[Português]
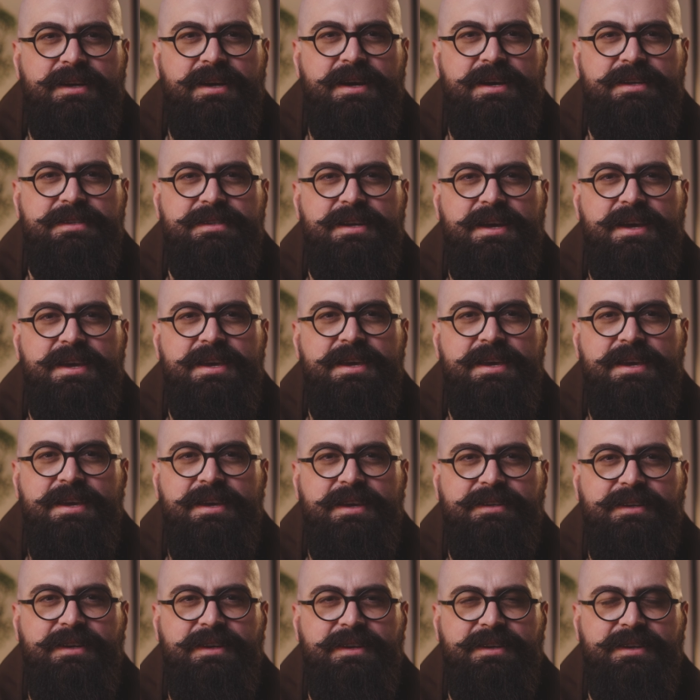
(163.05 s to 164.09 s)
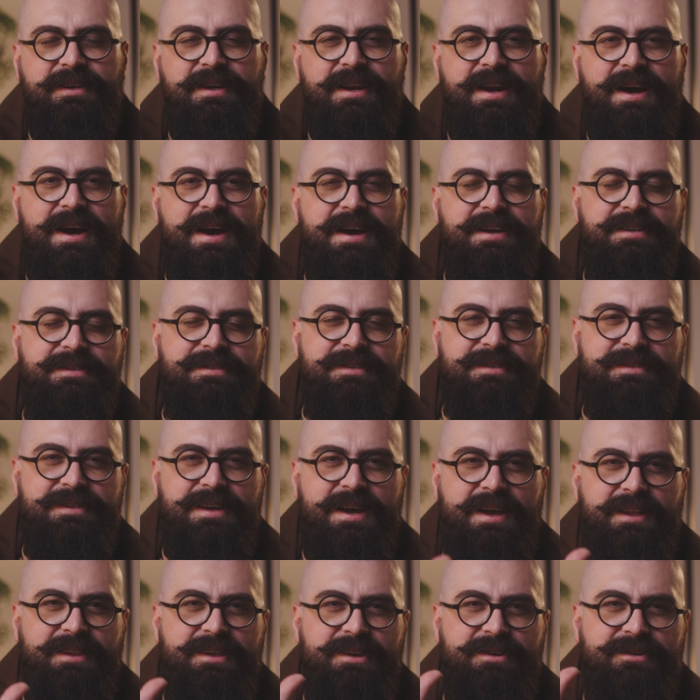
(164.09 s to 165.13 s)
Mas aí, né, graças
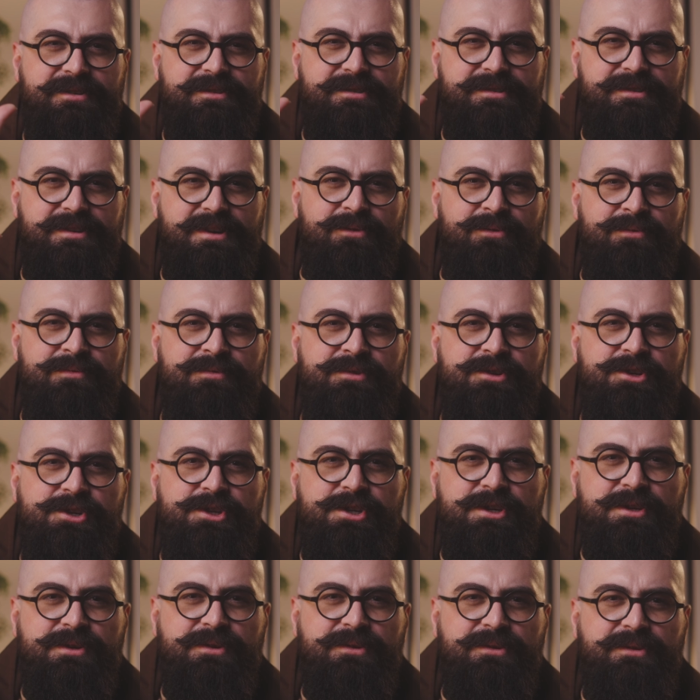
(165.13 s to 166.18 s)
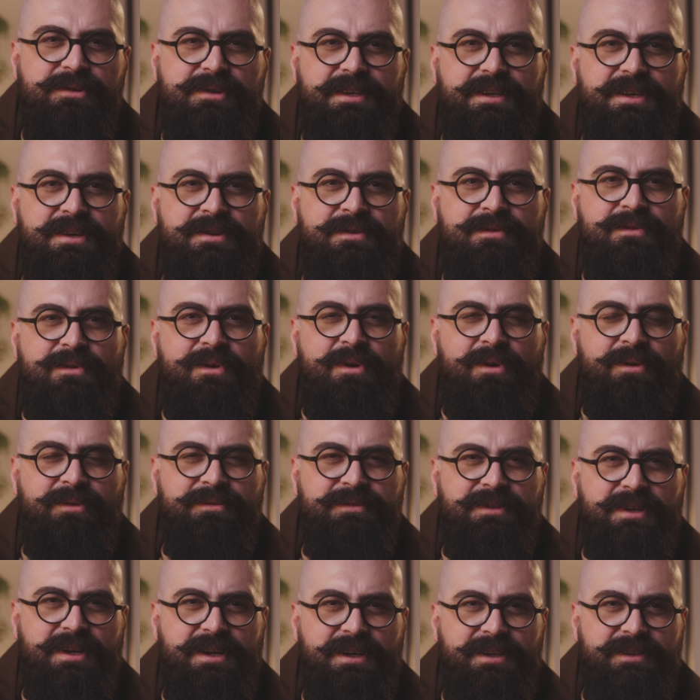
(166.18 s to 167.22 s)
a Deus, um tio
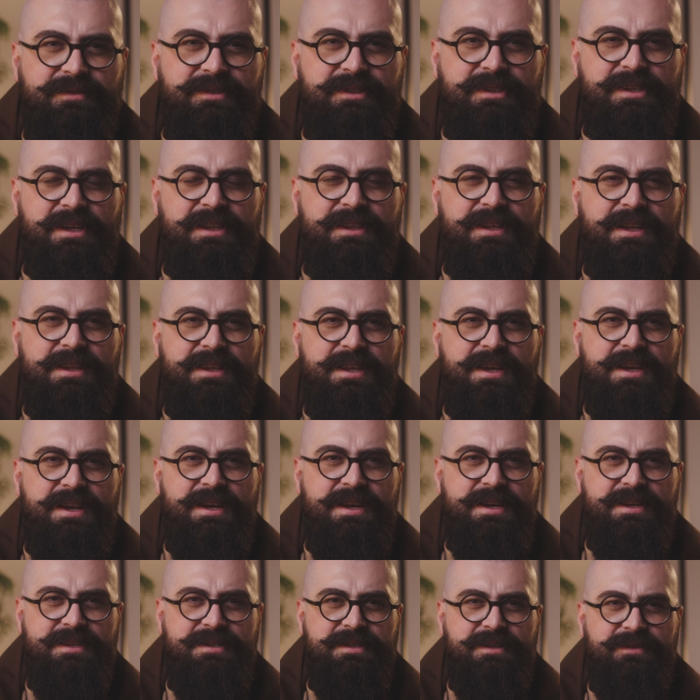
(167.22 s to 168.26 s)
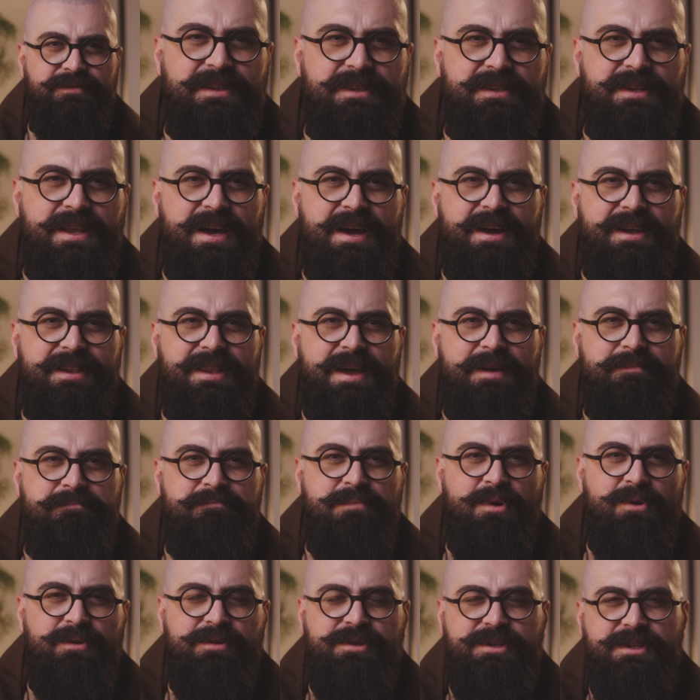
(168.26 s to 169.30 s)
encontra Santa Teresa na, na,
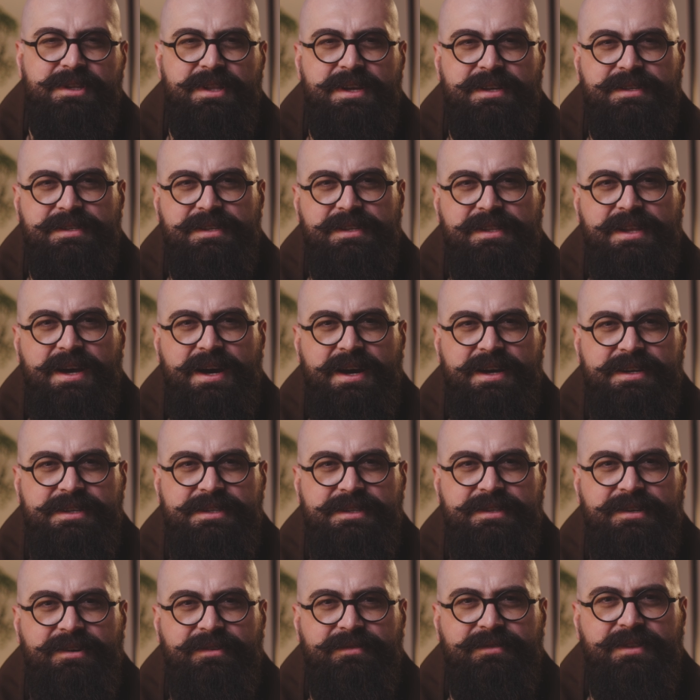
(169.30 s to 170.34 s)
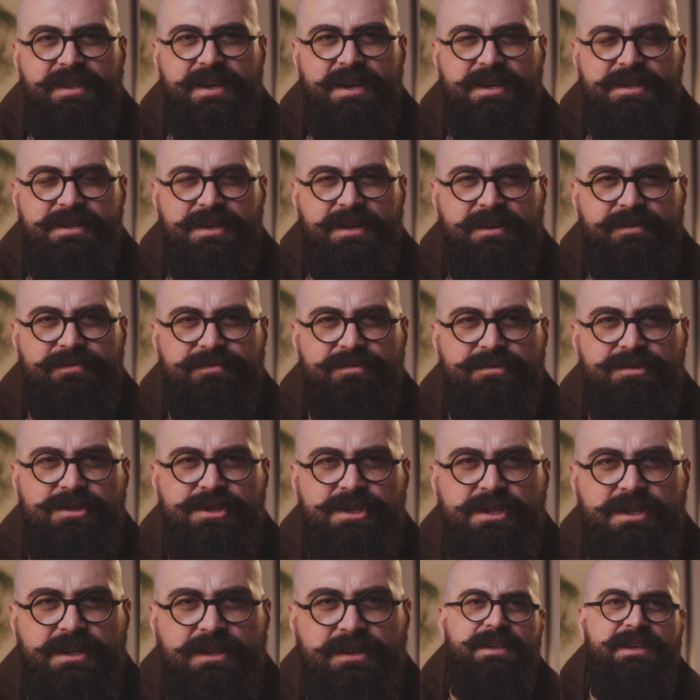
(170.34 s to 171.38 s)
ponte da cidade, não deixa ela
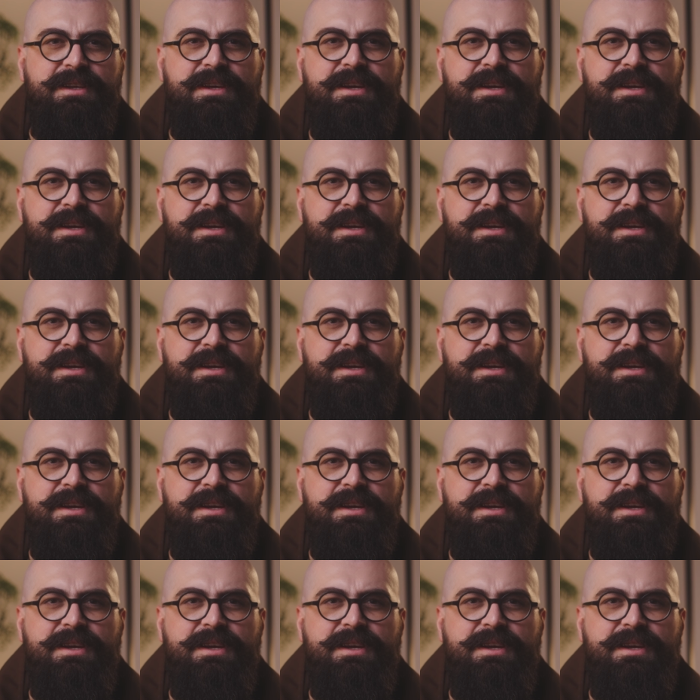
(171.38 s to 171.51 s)
fugir.